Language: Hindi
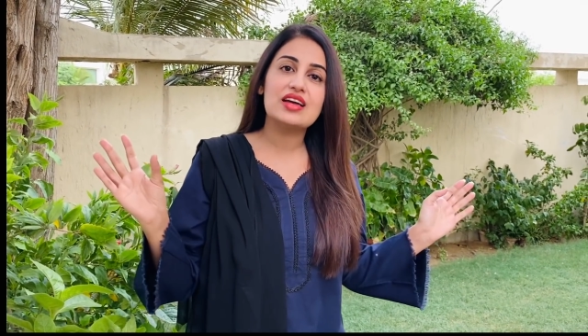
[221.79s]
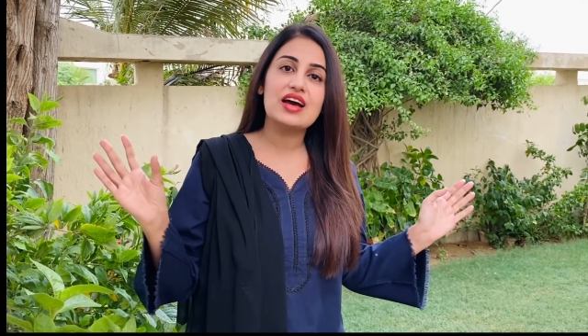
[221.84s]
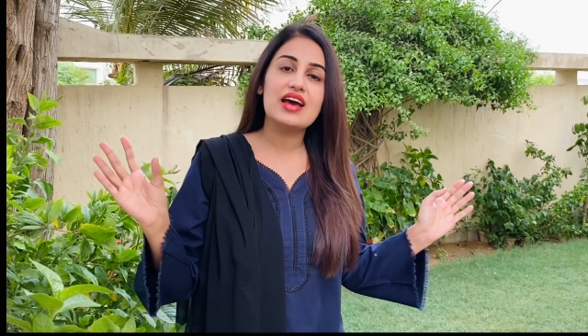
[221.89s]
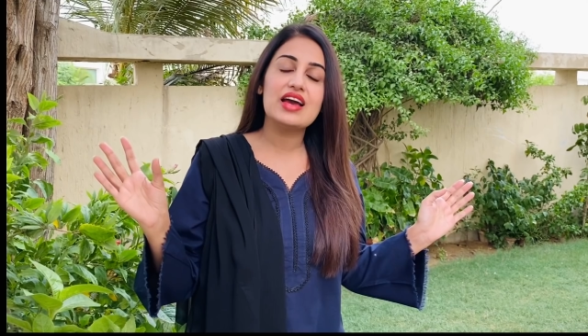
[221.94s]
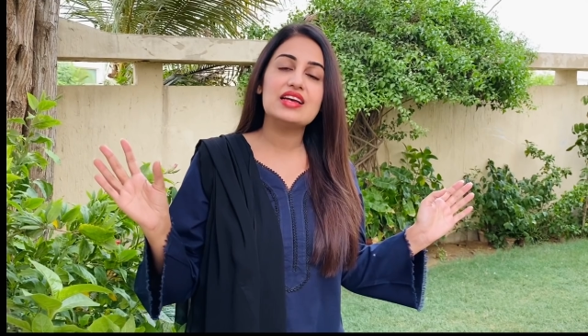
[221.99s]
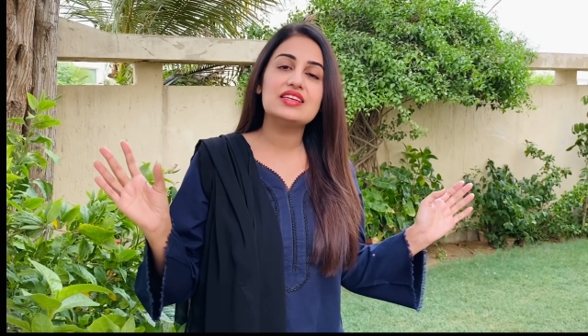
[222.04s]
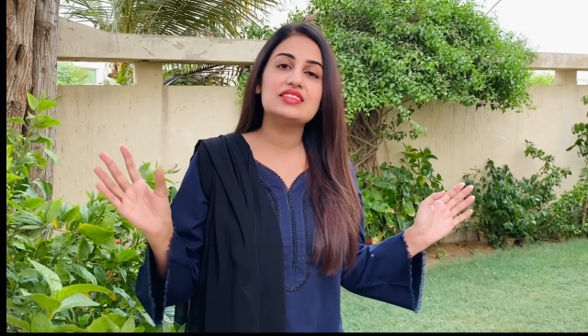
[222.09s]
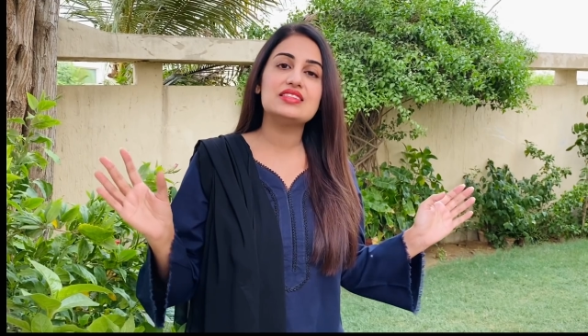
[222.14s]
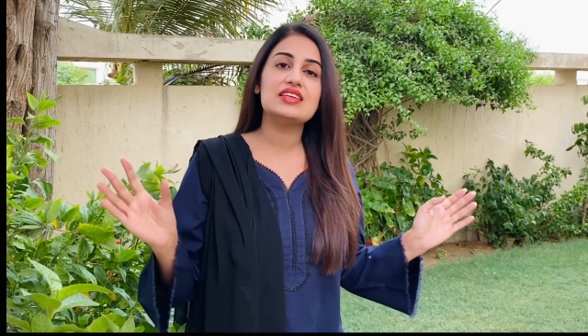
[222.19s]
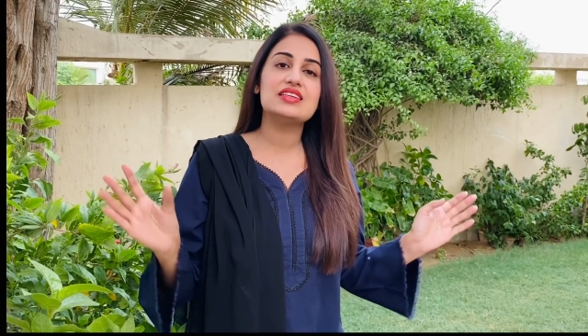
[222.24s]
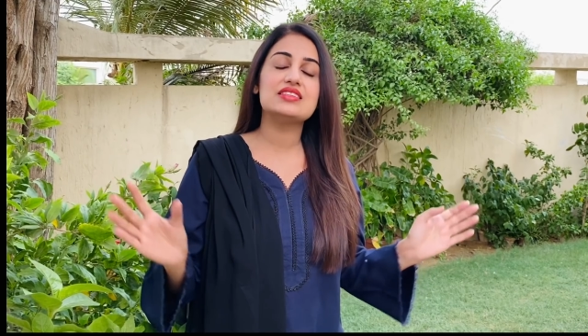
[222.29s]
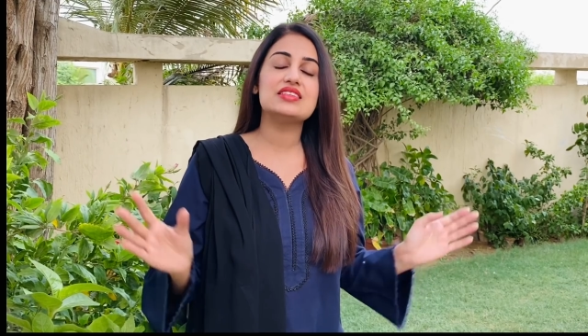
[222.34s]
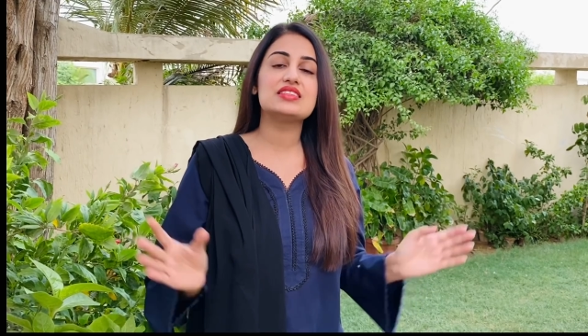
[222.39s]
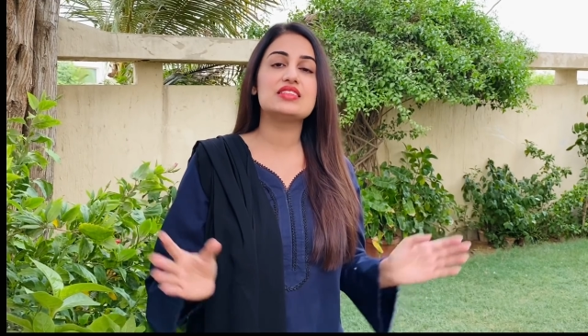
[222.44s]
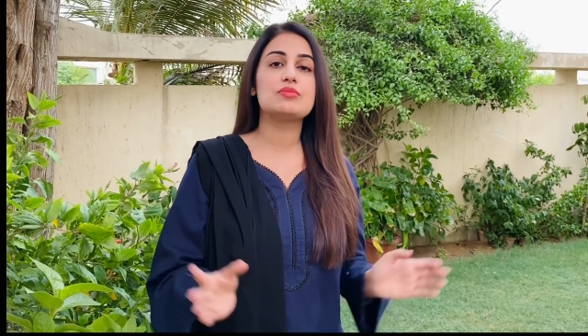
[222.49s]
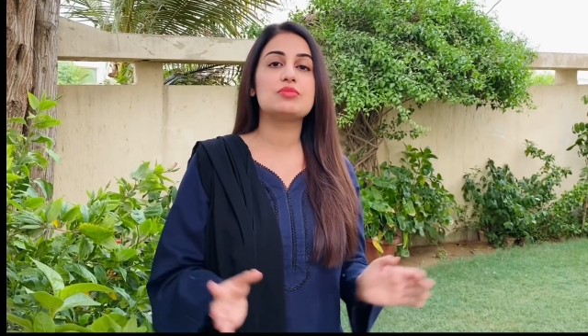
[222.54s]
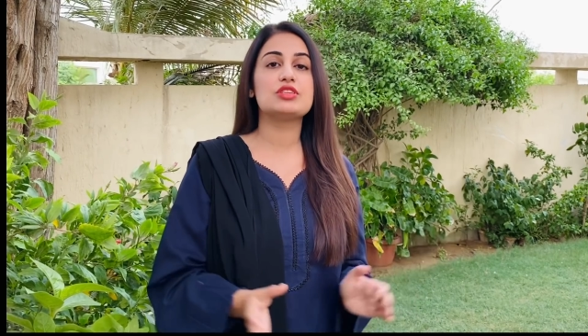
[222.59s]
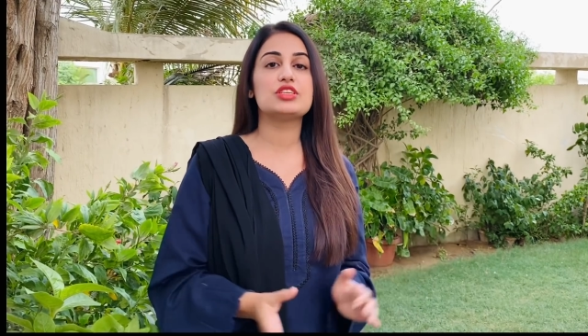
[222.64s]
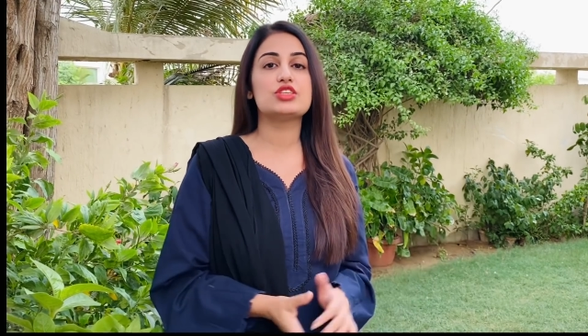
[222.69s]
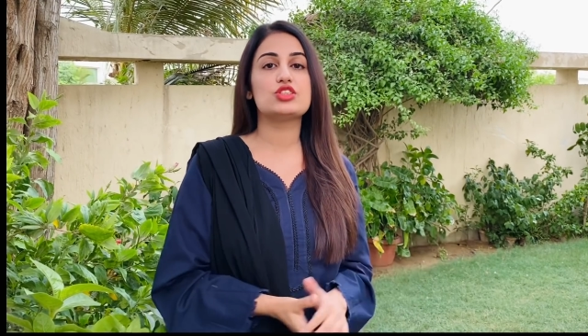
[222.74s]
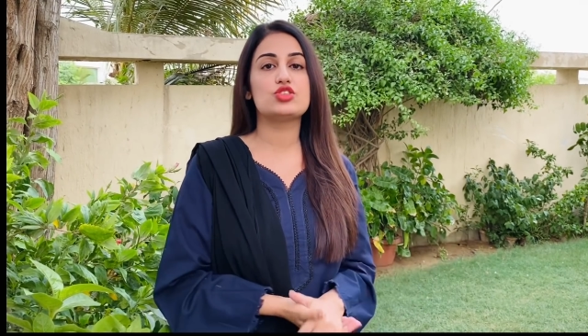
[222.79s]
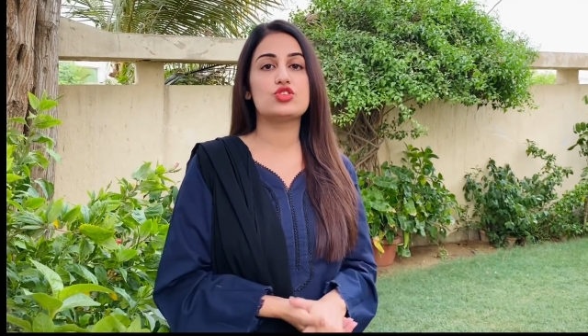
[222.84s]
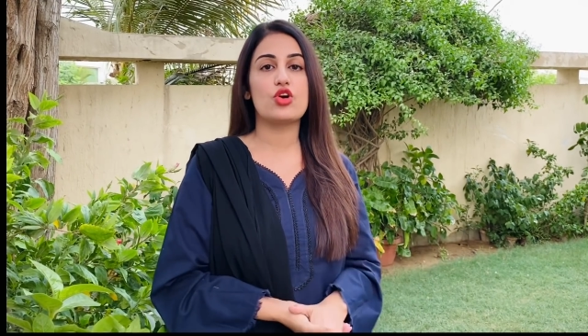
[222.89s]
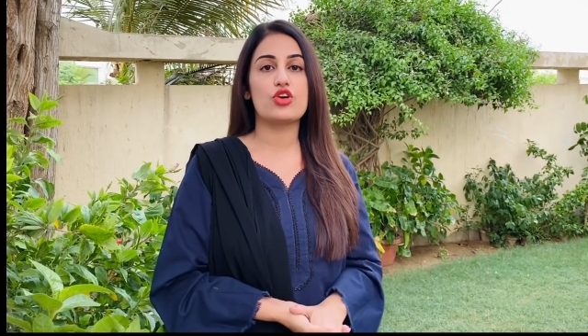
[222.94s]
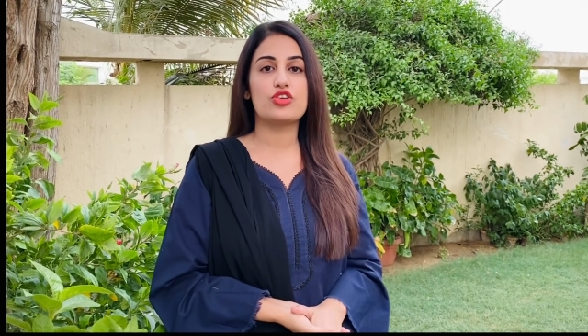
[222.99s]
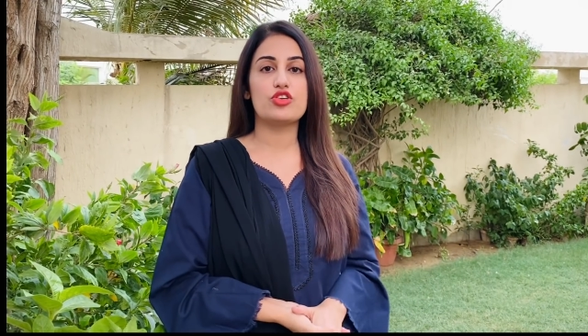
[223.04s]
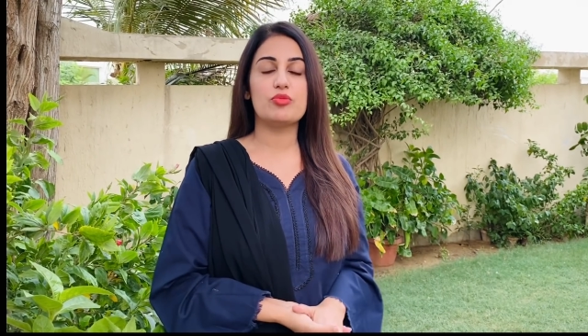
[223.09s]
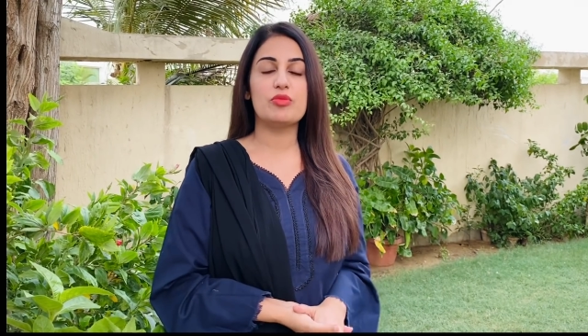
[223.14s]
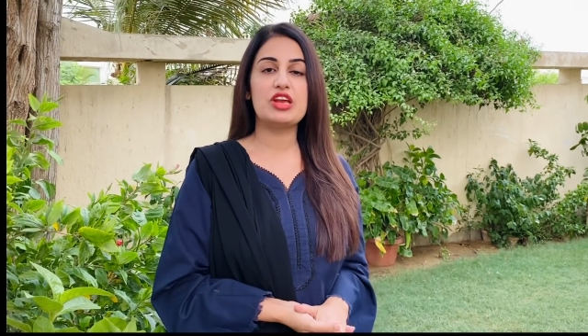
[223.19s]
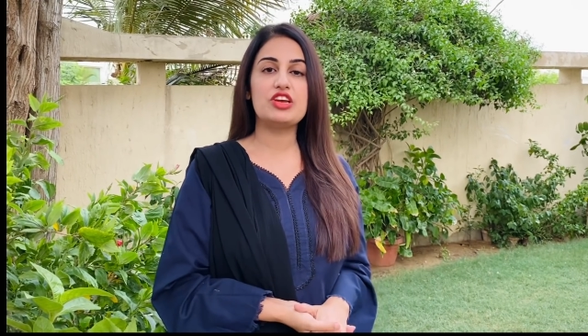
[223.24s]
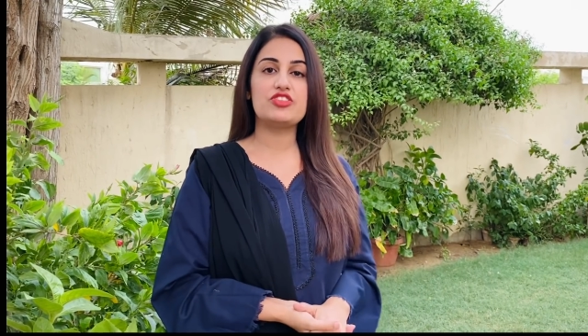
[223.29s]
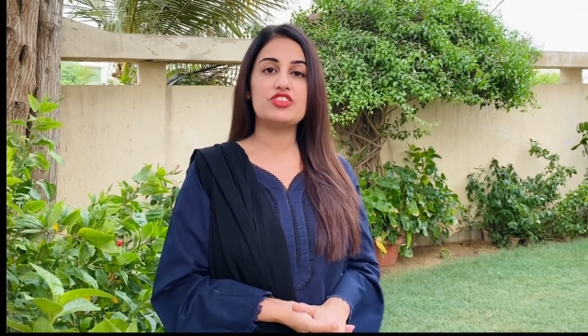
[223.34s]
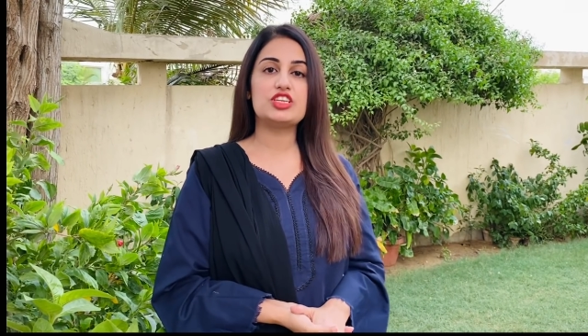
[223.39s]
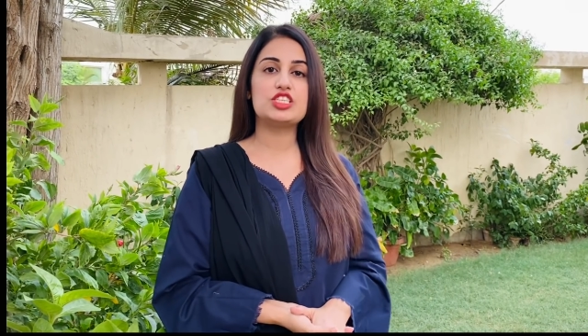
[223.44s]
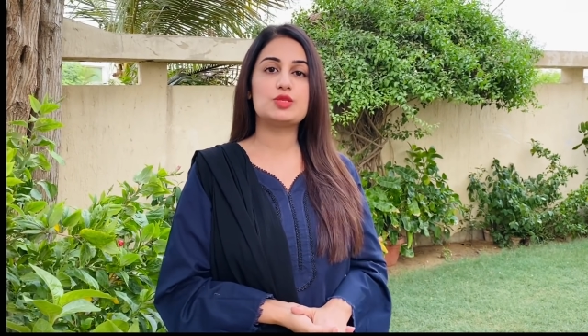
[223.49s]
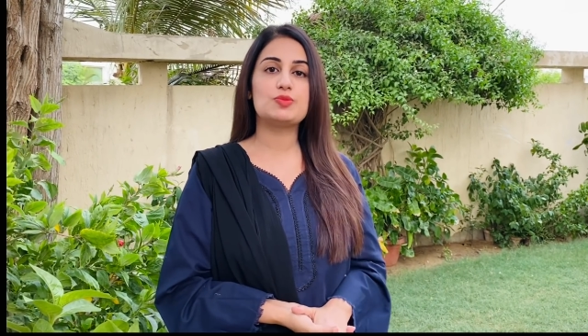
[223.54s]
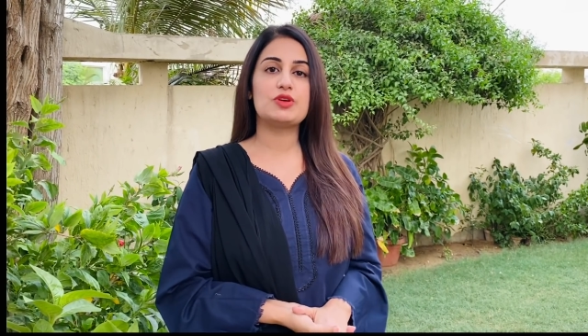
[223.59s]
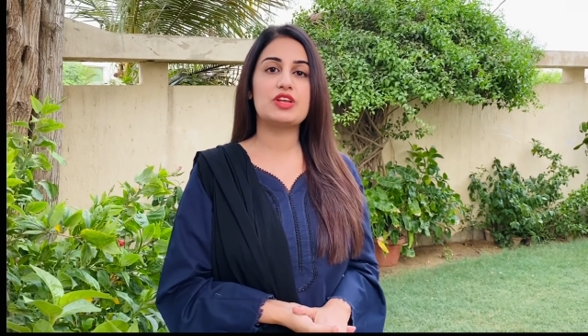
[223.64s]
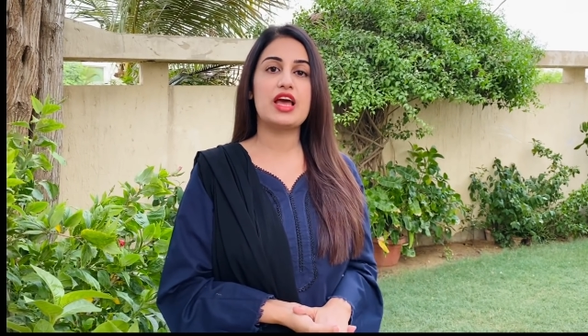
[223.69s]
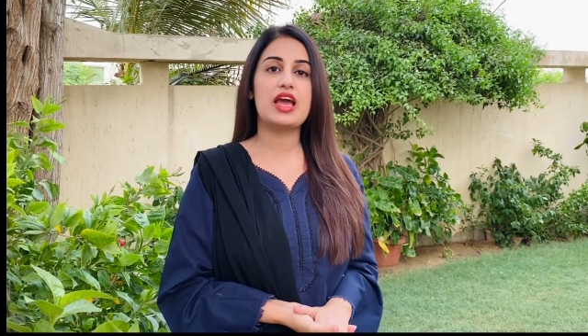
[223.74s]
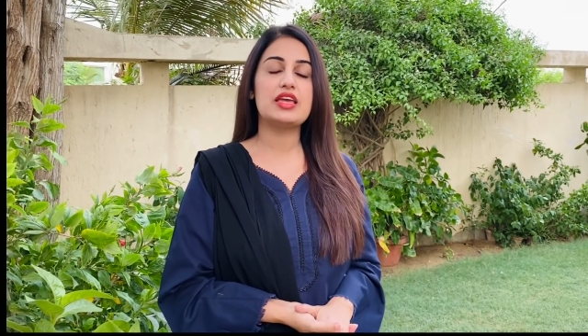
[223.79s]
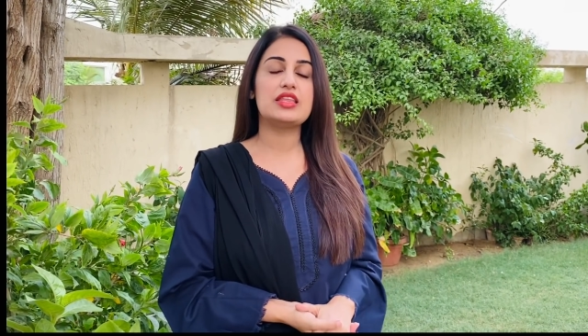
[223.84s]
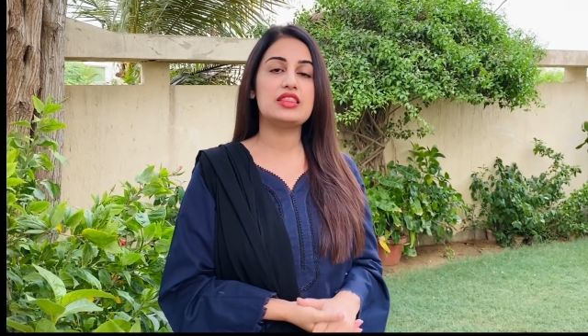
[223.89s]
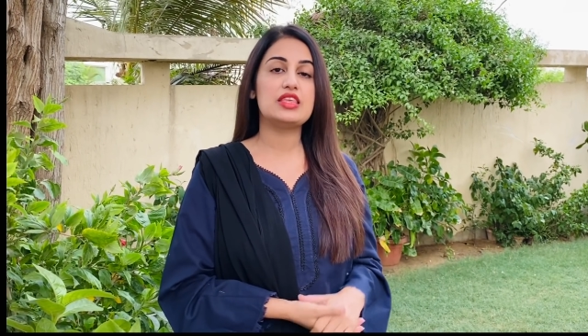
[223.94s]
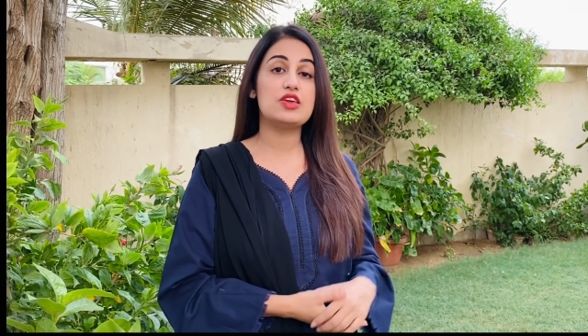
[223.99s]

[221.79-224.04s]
था ऐसी ऐसी ज़बरदस्त डॉक्यूमेंट्रीज बनाई